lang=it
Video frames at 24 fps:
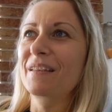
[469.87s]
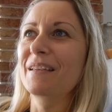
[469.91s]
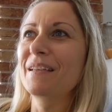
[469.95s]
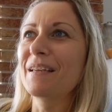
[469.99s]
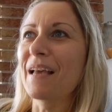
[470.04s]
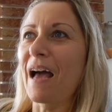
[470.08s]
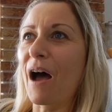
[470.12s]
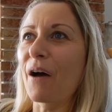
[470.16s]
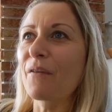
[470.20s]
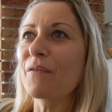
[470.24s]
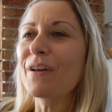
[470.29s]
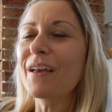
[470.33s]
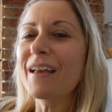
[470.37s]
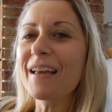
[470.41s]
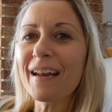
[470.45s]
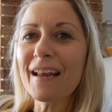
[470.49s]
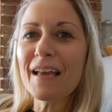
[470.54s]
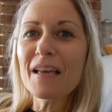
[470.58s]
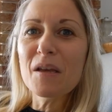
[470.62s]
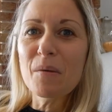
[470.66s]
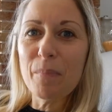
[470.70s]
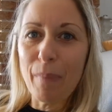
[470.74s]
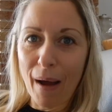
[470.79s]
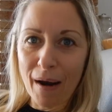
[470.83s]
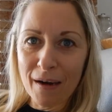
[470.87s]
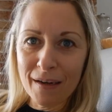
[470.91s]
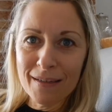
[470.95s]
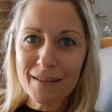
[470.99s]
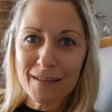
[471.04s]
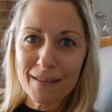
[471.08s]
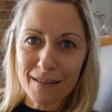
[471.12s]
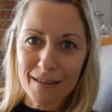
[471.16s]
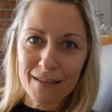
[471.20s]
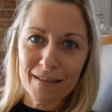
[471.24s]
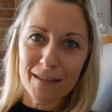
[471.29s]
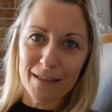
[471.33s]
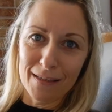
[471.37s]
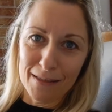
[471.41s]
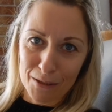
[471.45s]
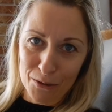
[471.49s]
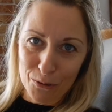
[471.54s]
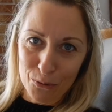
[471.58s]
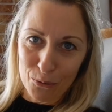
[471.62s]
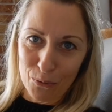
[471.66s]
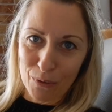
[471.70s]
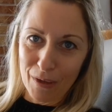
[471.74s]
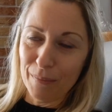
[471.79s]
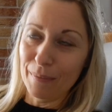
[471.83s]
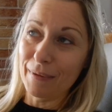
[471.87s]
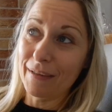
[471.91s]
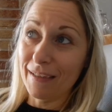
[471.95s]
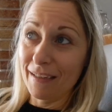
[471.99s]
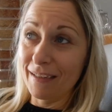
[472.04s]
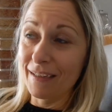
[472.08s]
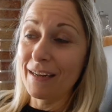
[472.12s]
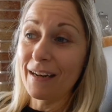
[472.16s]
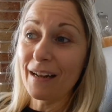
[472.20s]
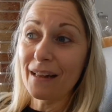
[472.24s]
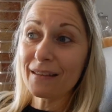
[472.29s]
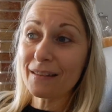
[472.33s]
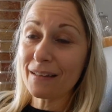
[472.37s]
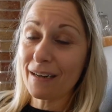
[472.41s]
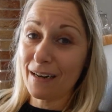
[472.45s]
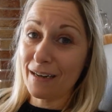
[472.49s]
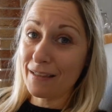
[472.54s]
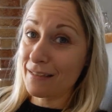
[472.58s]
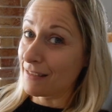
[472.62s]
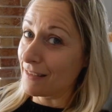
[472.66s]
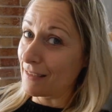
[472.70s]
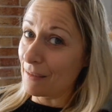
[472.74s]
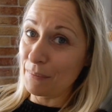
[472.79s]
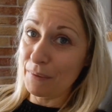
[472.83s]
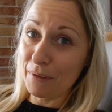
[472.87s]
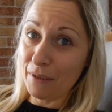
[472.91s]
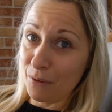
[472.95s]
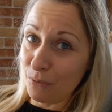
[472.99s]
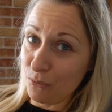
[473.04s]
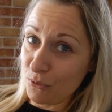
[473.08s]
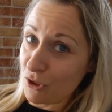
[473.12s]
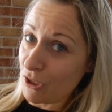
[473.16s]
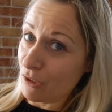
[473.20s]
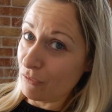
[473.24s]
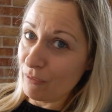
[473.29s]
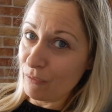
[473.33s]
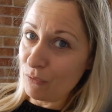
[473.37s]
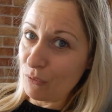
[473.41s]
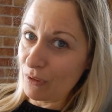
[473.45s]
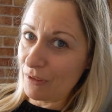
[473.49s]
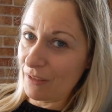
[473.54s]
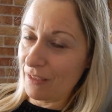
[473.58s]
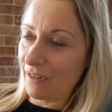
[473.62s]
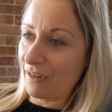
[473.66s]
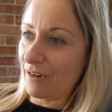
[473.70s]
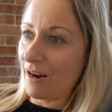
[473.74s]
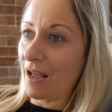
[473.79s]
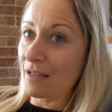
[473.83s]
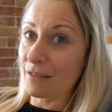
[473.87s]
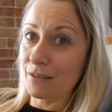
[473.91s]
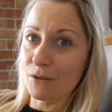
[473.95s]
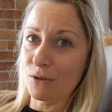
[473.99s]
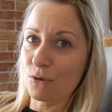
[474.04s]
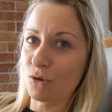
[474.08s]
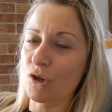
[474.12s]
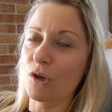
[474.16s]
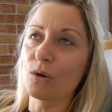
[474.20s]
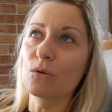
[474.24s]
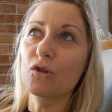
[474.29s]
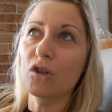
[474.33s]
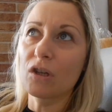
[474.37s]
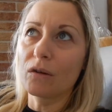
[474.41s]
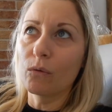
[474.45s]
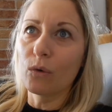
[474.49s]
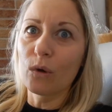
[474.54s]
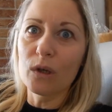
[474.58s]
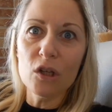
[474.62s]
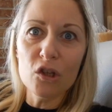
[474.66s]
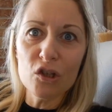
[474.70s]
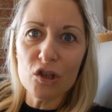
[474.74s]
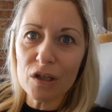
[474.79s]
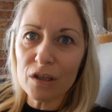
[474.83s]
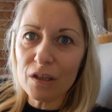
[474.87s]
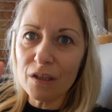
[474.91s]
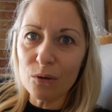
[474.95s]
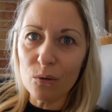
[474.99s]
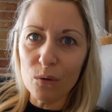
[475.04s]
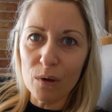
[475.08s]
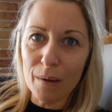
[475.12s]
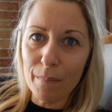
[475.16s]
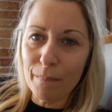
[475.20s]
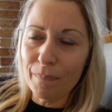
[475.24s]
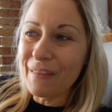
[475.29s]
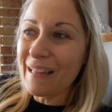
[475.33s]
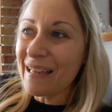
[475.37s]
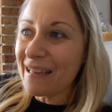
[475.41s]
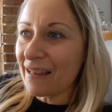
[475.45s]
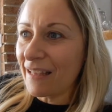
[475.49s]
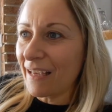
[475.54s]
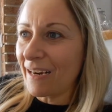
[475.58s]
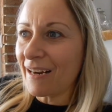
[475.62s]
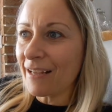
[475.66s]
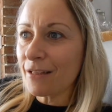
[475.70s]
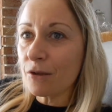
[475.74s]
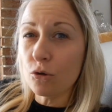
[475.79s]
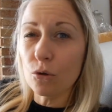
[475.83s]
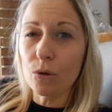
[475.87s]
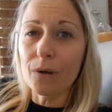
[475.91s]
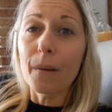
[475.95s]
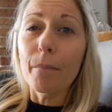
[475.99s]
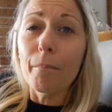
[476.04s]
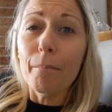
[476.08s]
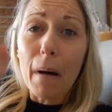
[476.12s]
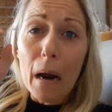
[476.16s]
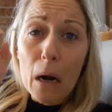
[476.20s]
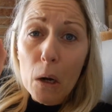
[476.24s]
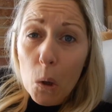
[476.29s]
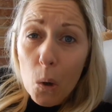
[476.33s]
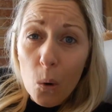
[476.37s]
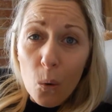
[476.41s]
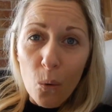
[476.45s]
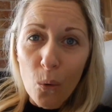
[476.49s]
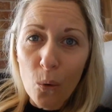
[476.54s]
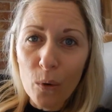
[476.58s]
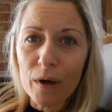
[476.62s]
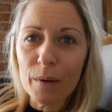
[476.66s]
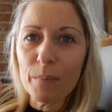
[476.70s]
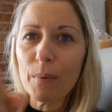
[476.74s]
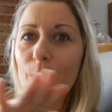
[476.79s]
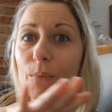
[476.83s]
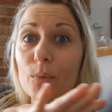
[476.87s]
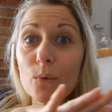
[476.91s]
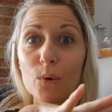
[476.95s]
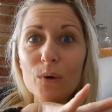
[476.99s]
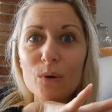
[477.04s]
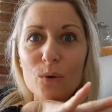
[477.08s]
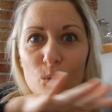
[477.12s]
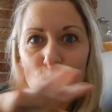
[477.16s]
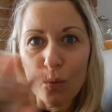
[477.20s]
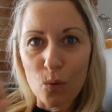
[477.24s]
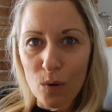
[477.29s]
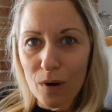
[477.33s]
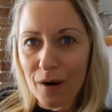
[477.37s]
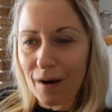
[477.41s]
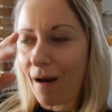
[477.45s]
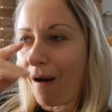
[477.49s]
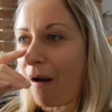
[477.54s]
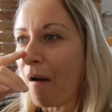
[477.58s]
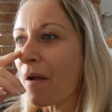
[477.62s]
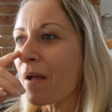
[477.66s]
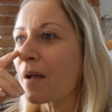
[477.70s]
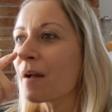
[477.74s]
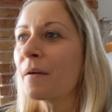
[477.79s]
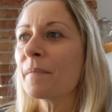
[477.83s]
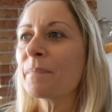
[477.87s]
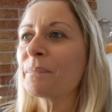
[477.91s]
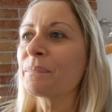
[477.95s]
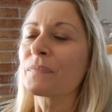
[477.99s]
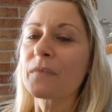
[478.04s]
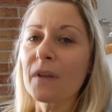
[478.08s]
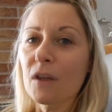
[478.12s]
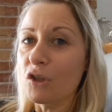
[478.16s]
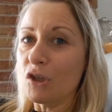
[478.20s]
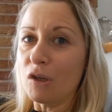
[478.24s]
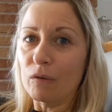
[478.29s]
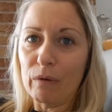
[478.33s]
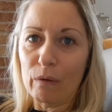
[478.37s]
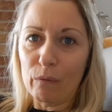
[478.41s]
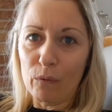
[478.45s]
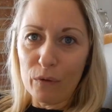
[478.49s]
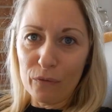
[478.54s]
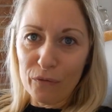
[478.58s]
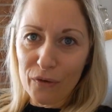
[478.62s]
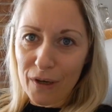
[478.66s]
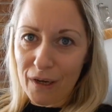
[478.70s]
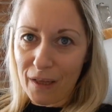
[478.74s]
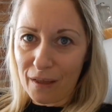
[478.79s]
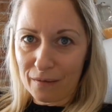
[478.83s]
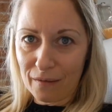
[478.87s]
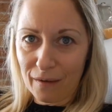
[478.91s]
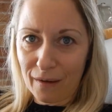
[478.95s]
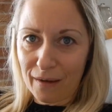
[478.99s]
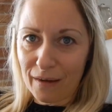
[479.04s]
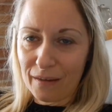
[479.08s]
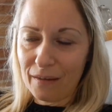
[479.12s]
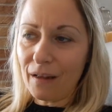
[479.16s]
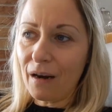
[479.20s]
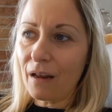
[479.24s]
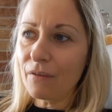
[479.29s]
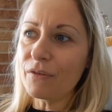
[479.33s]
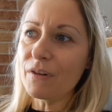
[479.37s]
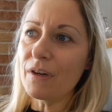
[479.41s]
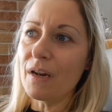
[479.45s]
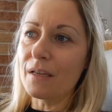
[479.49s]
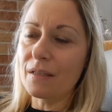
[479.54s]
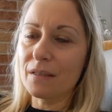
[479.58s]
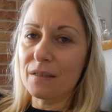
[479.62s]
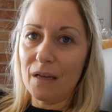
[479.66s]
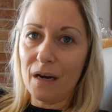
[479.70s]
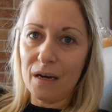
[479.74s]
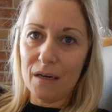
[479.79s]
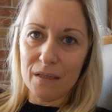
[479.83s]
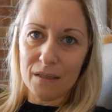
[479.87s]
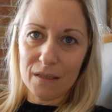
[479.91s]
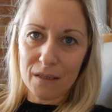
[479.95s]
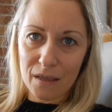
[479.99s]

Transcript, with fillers: di avere i panni stesi al sole perché nell'altra casa, sapete, non c'avevo il terrazzo, cioè non c'avevo né giardino né, né terrazzo né balcone, proprio nulla avevo i fili attaccati alla finestra e li